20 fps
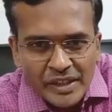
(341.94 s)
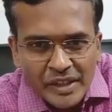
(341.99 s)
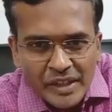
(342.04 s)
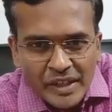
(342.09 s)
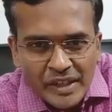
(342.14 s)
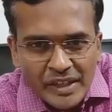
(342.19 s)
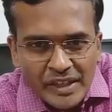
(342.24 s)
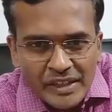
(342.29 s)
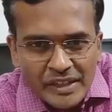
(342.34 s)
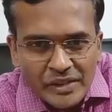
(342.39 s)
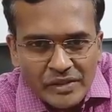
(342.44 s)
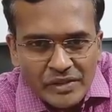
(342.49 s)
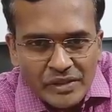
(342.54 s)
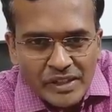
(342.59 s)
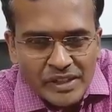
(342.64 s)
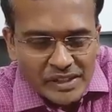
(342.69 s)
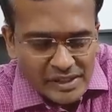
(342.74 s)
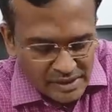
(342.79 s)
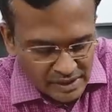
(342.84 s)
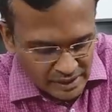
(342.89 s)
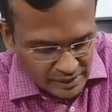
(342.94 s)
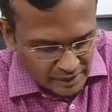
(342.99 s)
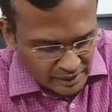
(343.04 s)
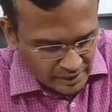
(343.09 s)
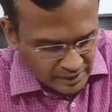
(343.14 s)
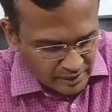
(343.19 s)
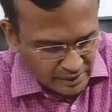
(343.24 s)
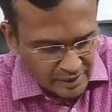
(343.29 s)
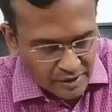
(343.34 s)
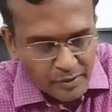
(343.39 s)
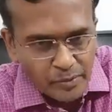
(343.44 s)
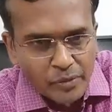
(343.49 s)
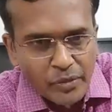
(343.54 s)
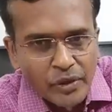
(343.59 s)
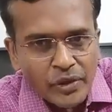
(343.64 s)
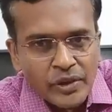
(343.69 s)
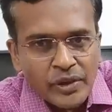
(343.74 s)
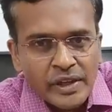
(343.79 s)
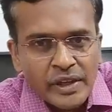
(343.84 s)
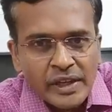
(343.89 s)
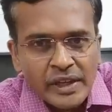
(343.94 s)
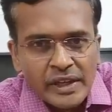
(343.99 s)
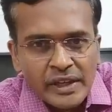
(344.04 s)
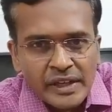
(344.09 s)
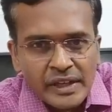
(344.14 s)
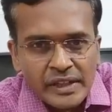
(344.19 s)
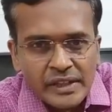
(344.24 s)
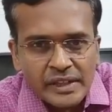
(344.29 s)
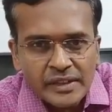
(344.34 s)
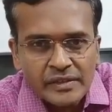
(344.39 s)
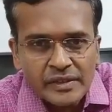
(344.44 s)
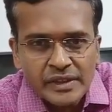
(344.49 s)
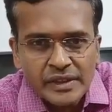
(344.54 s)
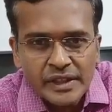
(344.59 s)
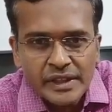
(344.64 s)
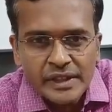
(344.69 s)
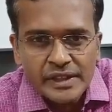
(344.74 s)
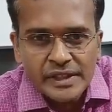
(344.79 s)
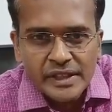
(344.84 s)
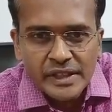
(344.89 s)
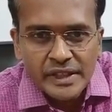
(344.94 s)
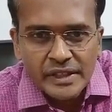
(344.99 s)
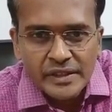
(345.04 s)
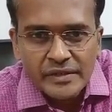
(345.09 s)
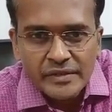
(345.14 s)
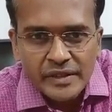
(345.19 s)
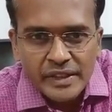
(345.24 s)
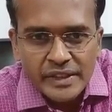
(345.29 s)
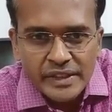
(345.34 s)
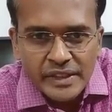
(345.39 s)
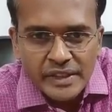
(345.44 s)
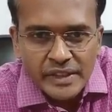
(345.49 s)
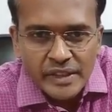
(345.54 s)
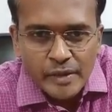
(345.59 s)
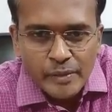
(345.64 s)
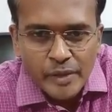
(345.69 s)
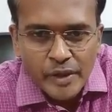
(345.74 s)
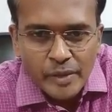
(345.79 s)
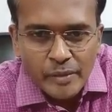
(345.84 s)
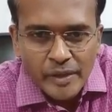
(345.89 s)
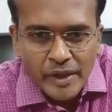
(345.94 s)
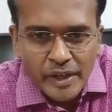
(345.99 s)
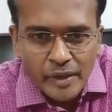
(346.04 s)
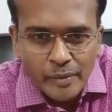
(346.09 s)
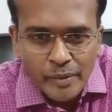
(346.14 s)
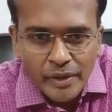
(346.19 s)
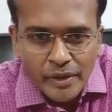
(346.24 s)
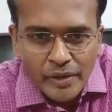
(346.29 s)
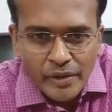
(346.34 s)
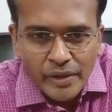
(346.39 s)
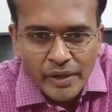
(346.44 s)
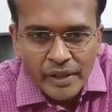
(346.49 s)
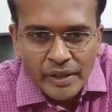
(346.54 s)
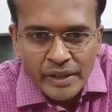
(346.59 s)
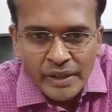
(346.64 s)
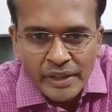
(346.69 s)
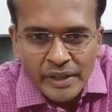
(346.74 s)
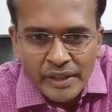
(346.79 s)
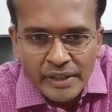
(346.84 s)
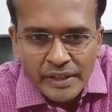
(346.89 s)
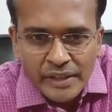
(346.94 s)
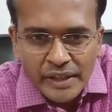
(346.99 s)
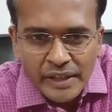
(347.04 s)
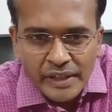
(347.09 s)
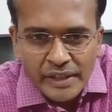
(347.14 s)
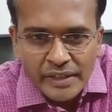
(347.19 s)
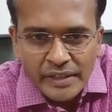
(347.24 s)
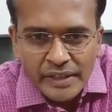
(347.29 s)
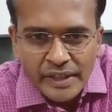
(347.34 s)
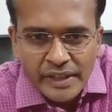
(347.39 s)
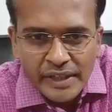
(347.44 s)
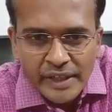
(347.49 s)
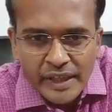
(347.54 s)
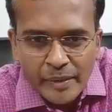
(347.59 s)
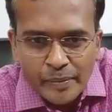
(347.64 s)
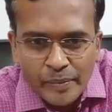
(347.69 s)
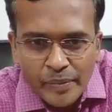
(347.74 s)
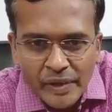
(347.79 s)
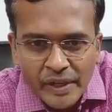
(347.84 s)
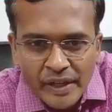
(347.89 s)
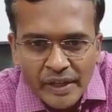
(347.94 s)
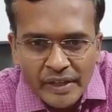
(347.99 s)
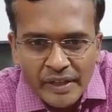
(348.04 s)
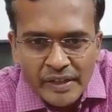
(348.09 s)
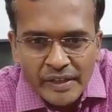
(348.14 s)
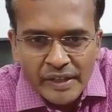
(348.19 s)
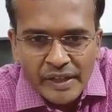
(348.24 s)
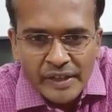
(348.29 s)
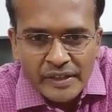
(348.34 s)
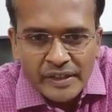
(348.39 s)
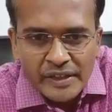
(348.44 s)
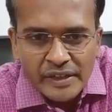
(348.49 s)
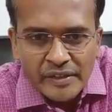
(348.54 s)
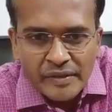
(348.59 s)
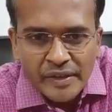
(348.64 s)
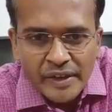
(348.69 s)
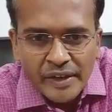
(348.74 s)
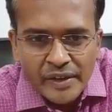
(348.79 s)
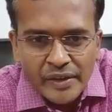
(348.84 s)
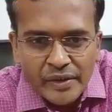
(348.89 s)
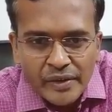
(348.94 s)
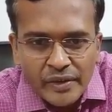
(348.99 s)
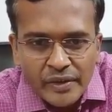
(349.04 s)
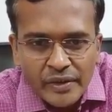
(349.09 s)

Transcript: ரத்தம் வந்துருச்சு இப்போது ரத்தம் வந்துடுச்சு வந்ததுக்கப்புறம் நம்ம என்ன பண்ணுறோன்னா இந்த டிப்பில் இந்த ரத்தத்தை வைக்கிறோம்